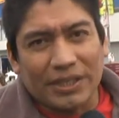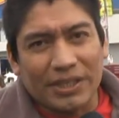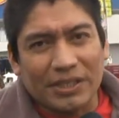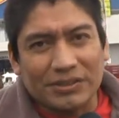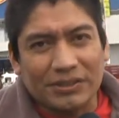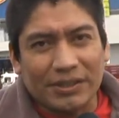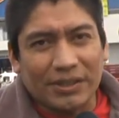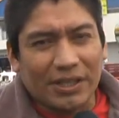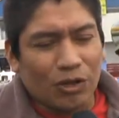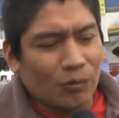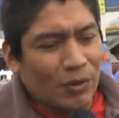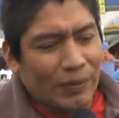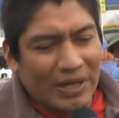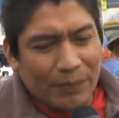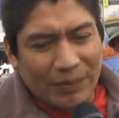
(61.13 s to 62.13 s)
quiere decir que no
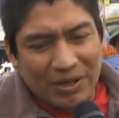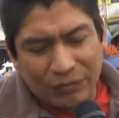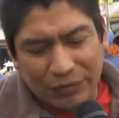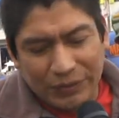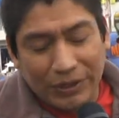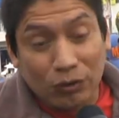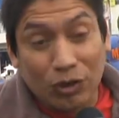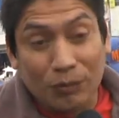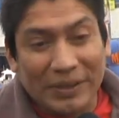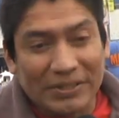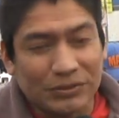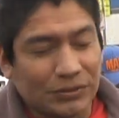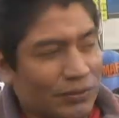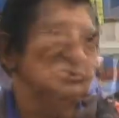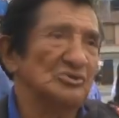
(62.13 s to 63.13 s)
me van a pagar febrero ni
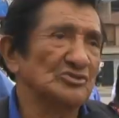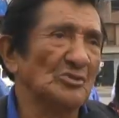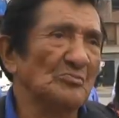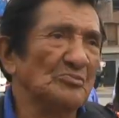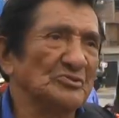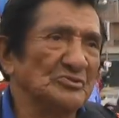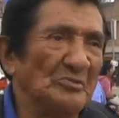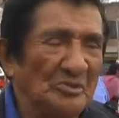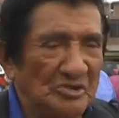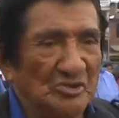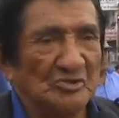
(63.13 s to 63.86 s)
marzo. Y no, pues hoy